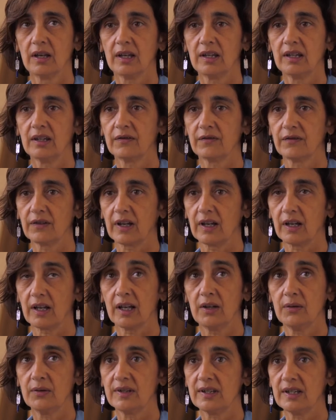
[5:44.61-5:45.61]
et qui
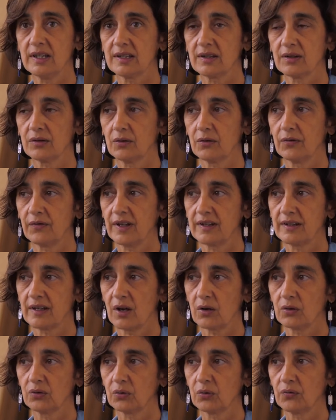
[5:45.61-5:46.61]
réussissent de fait
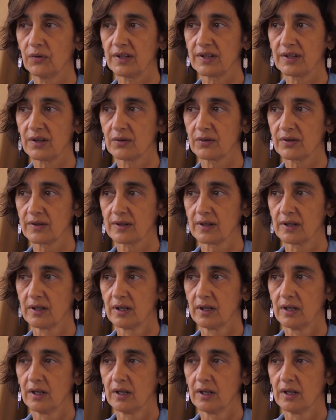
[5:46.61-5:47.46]
à retrouver sens